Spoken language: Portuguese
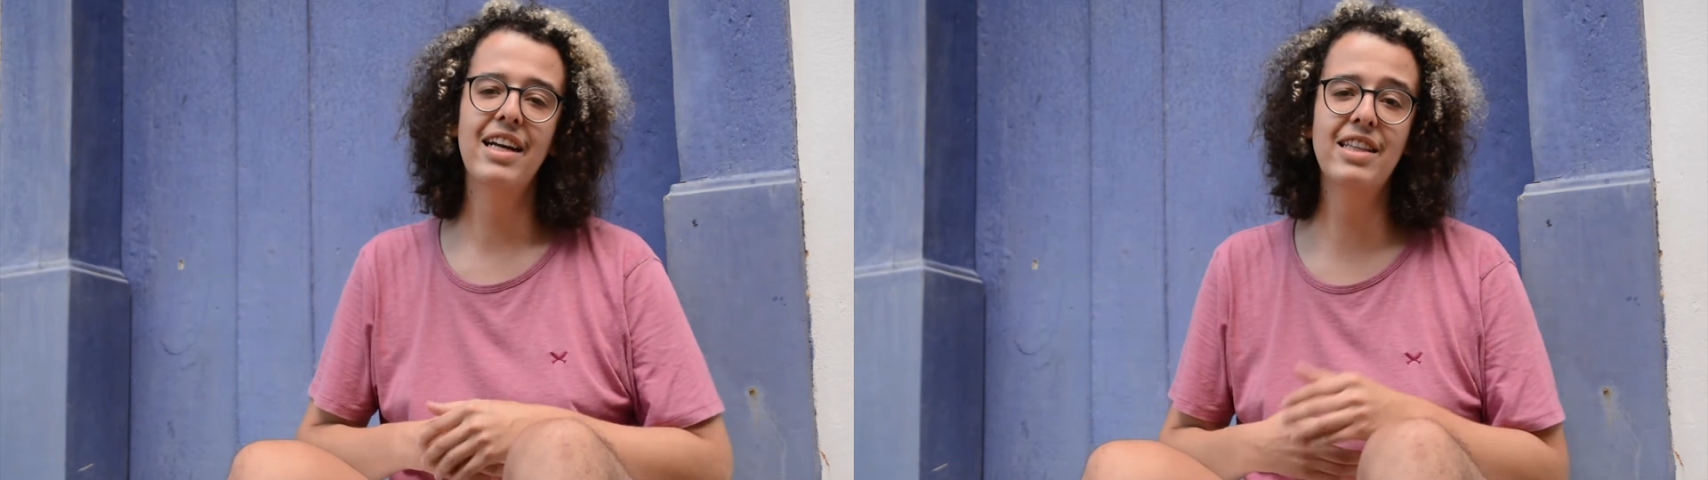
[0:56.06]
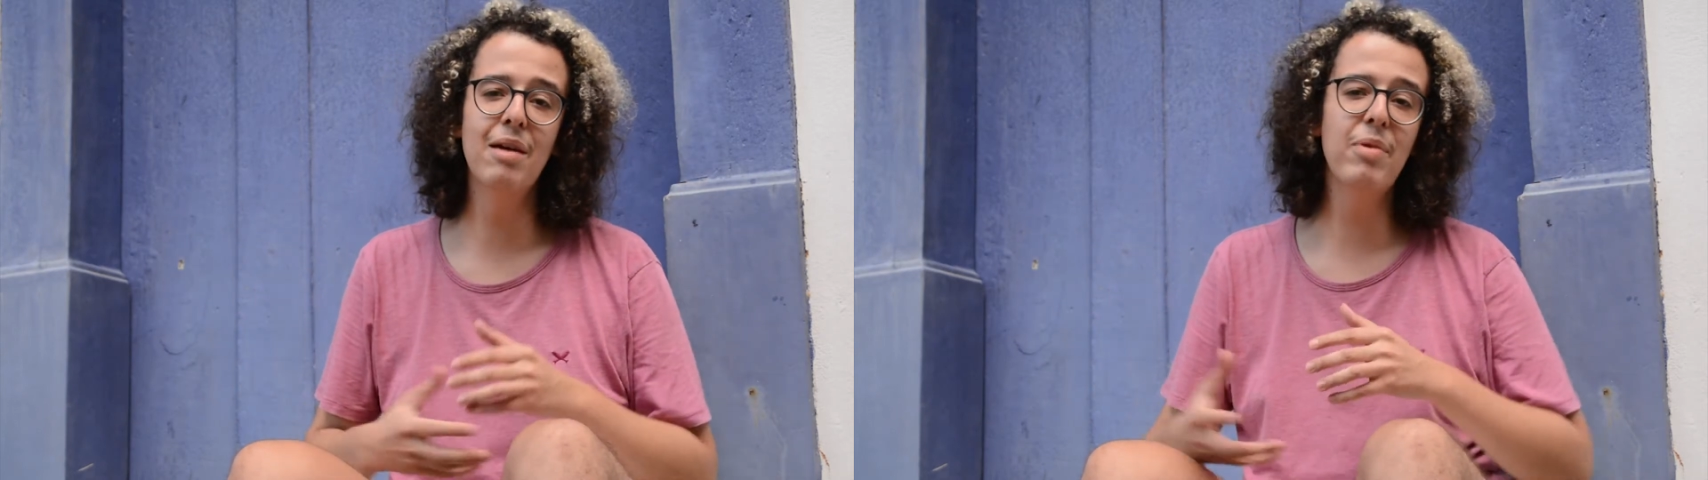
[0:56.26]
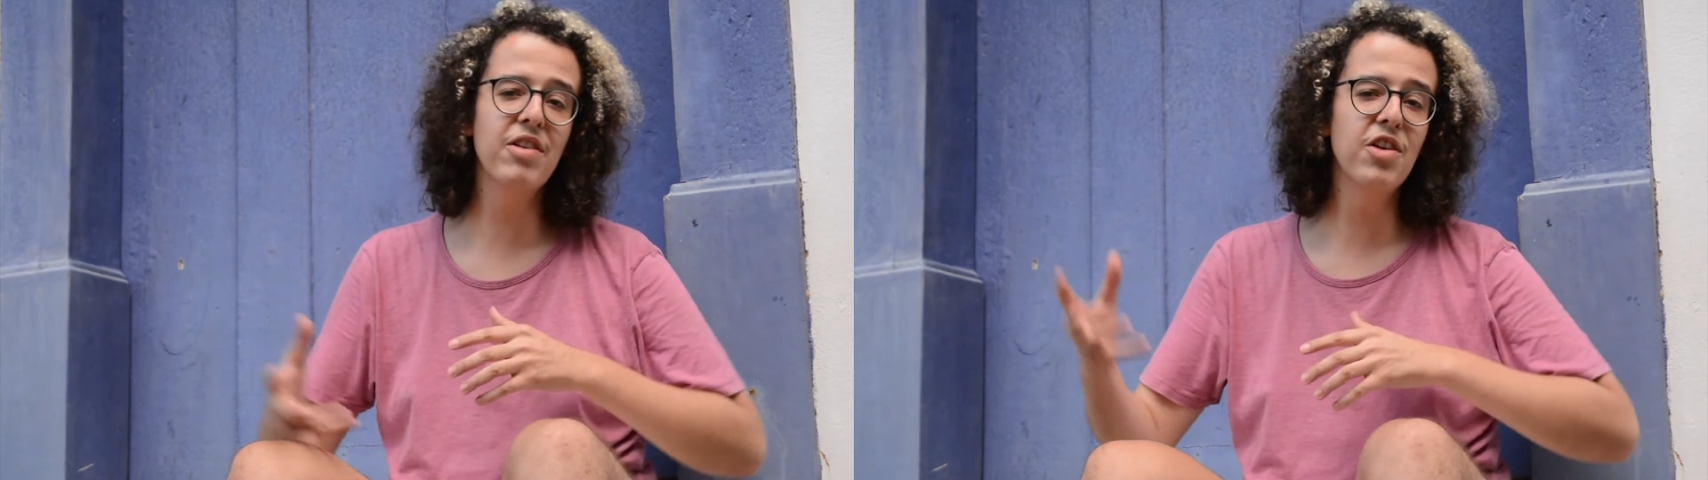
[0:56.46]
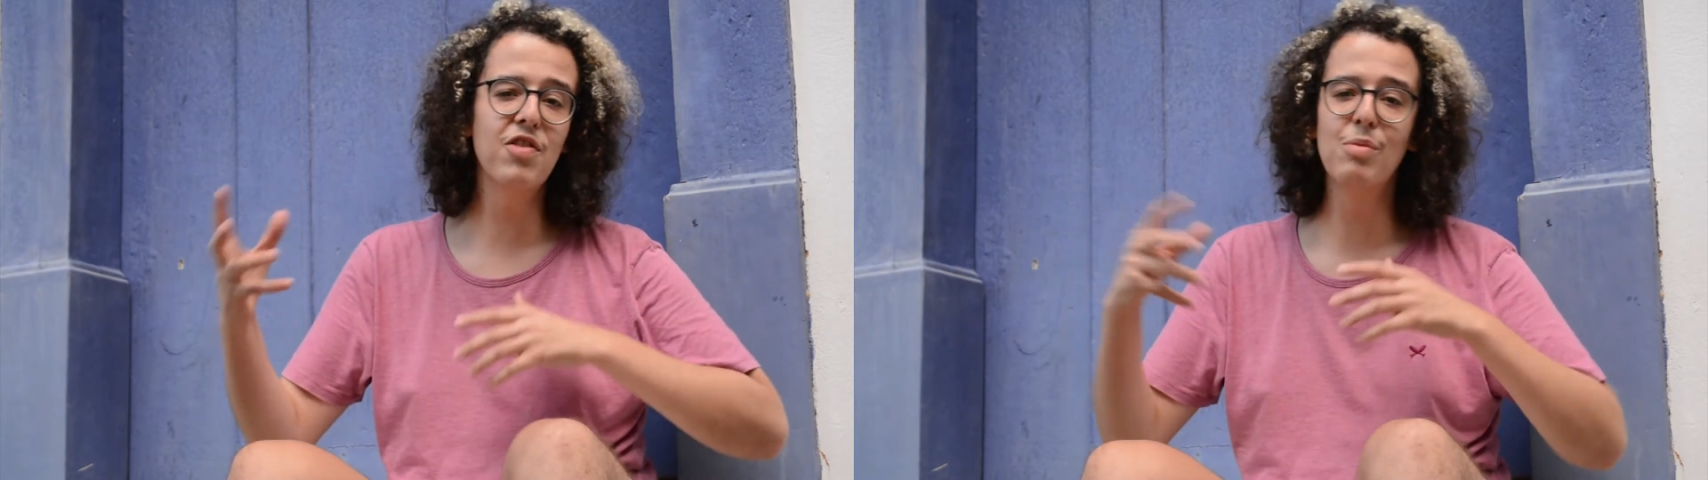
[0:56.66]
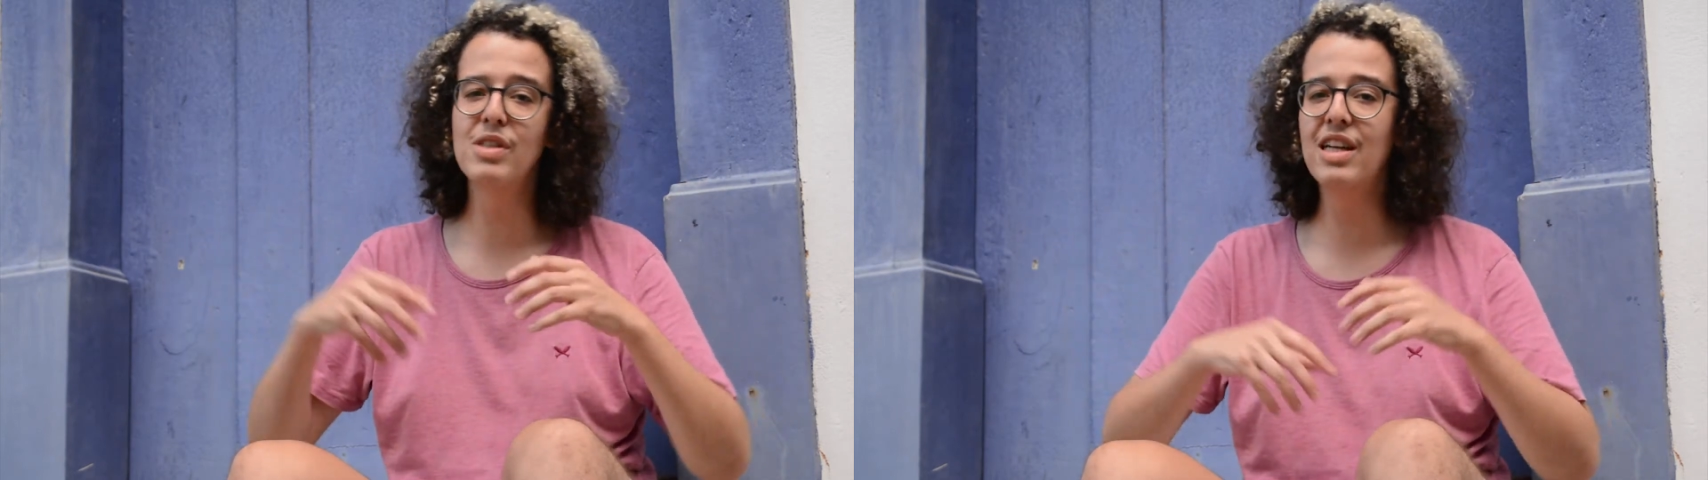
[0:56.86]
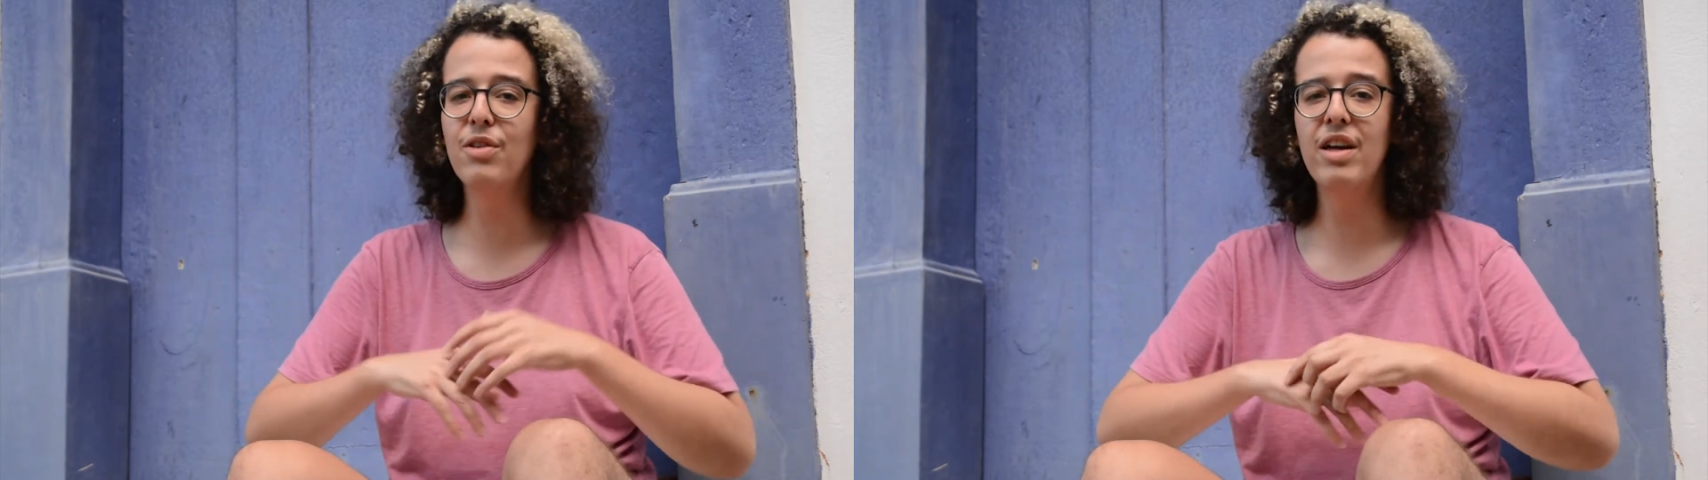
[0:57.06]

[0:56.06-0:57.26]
e também a gente vai buscando